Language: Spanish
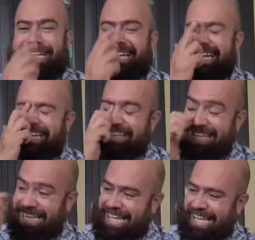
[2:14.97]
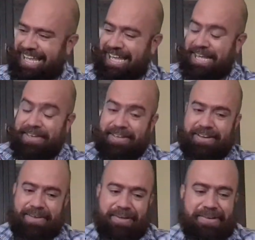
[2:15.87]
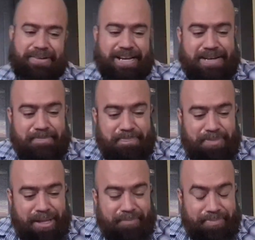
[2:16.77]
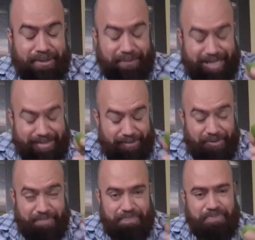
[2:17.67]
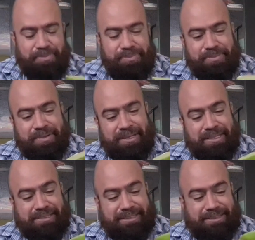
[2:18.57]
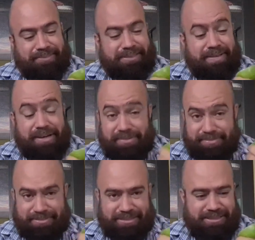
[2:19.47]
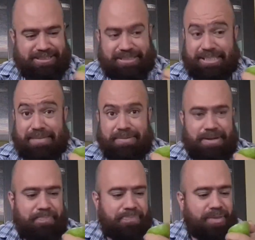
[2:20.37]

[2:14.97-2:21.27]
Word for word: la Ahora voy con el. Con el limón. Vamos a ver qué tal me va.